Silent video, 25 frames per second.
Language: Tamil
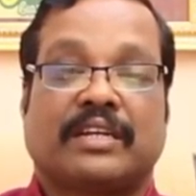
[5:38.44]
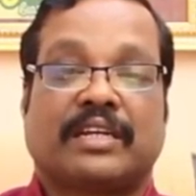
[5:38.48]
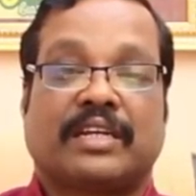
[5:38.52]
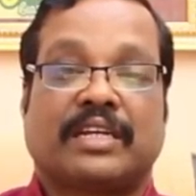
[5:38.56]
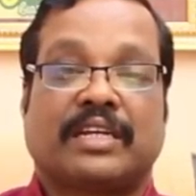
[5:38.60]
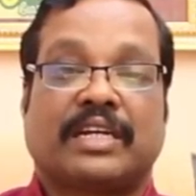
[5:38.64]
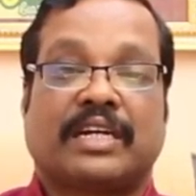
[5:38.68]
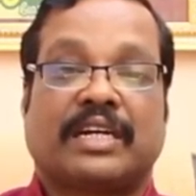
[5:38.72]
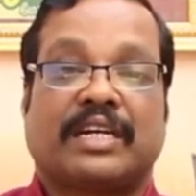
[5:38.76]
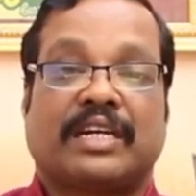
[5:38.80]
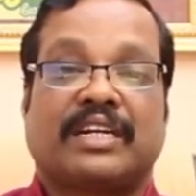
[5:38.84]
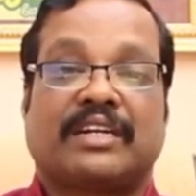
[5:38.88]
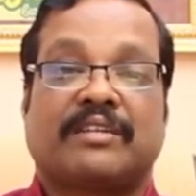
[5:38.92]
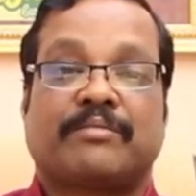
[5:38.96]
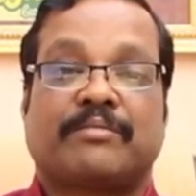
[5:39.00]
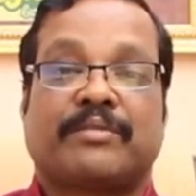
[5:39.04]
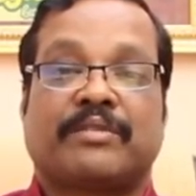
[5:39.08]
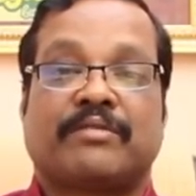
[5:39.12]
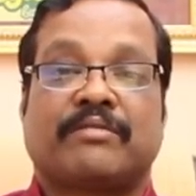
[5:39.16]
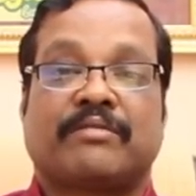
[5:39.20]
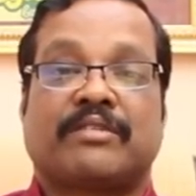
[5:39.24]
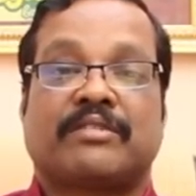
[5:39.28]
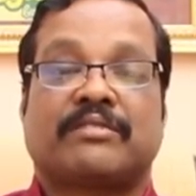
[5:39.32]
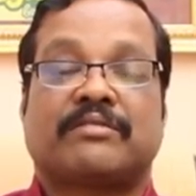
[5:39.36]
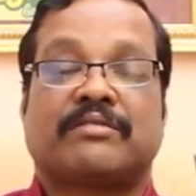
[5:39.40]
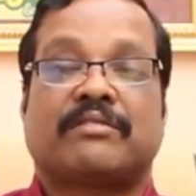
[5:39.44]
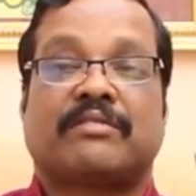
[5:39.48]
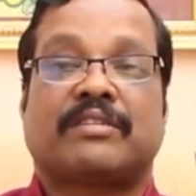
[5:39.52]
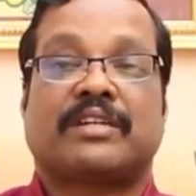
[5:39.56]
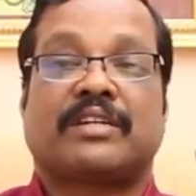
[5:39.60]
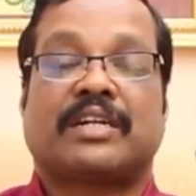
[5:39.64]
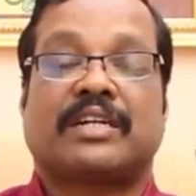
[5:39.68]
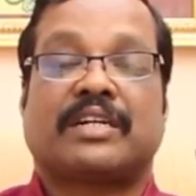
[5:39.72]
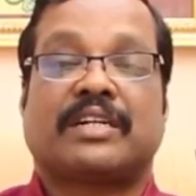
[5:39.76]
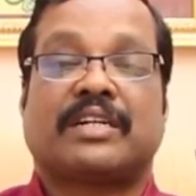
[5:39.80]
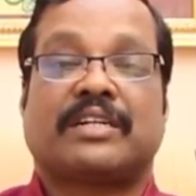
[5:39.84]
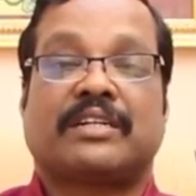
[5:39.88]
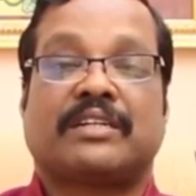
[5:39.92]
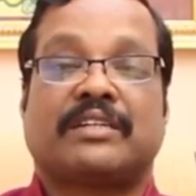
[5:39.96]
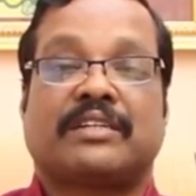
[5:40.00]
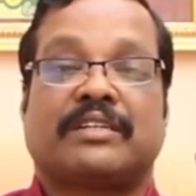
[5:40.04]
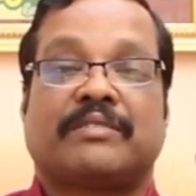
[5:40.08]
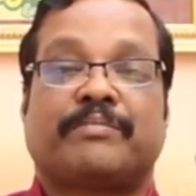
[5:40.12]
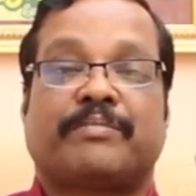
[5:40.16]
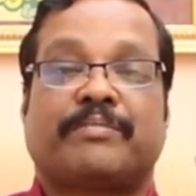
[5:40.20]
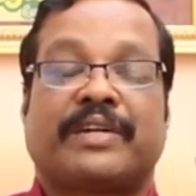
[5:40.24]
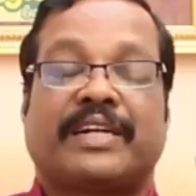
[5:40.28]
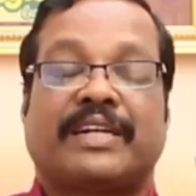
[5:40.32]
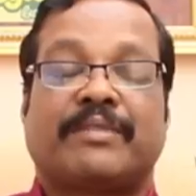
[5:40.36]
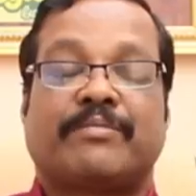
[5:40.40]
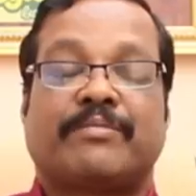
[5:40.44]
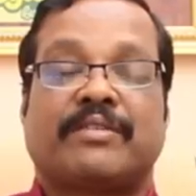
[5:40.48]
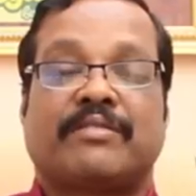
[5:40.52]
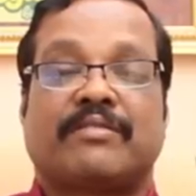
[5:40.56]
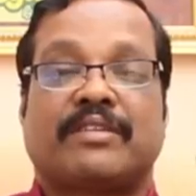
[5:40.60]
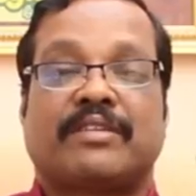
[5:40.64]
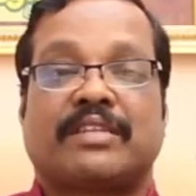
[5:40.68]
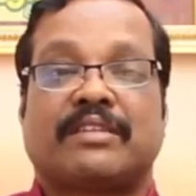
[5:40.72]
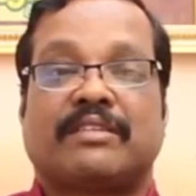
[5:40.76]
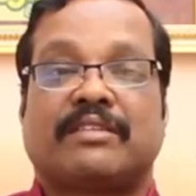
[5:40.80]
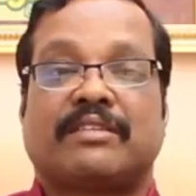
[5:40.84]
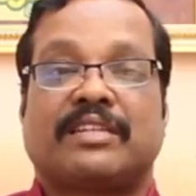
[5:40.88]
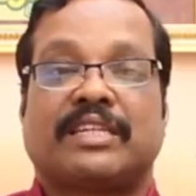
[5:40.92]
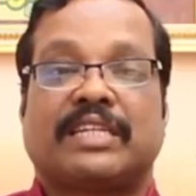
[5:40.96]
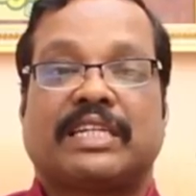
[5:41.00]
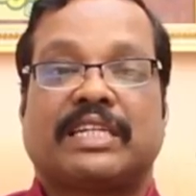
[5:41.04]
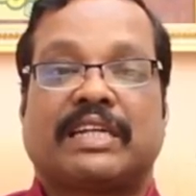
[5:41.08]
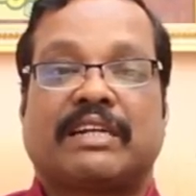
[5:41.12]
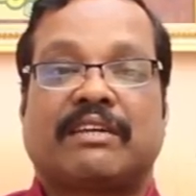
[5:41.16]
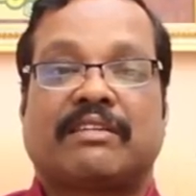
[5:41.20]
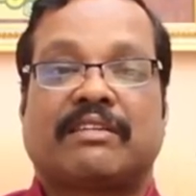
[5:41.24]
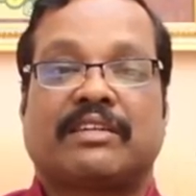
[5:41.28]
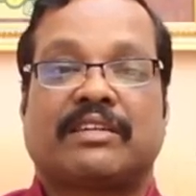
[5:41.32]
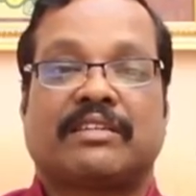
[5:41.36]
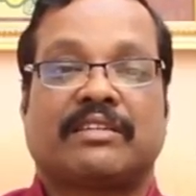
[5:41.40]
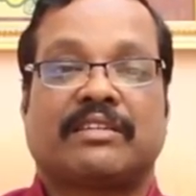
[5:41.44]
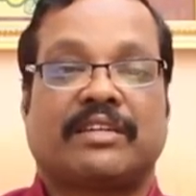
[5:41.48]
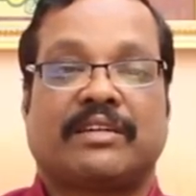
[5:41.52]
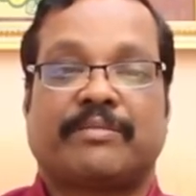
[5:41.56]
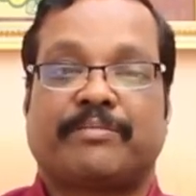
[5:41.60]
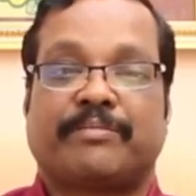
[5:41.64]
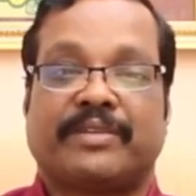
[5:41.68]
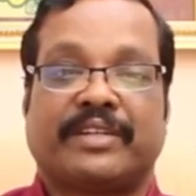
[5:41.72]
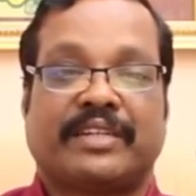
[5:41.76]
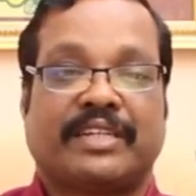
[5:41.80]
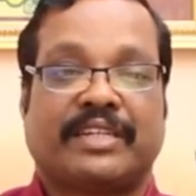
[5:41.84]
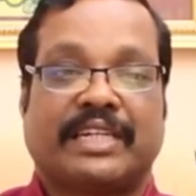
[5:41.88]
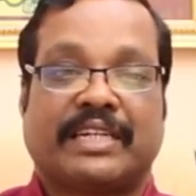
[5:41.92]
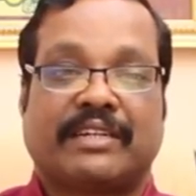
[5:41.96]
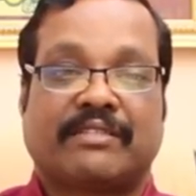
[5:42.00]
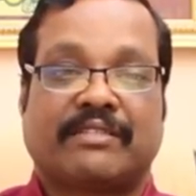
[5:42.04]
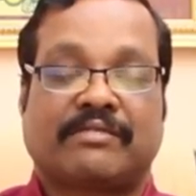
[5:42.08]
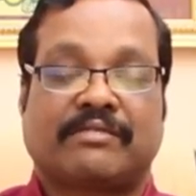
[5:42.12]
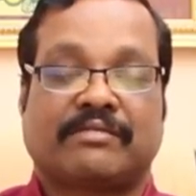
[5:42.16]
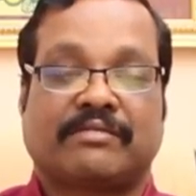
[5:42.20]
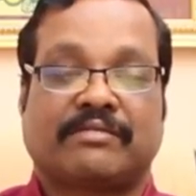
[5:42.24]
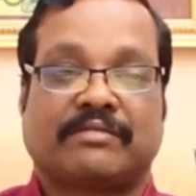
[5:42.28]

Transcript: நிறைய கல்யாணம் பண்ணுவான்னு சொல்கிறாங்களேன்னு இந்த பழமைவாதத்திலே இருக்கிறாங்க அதெல்லாம் அப்படி இல்லை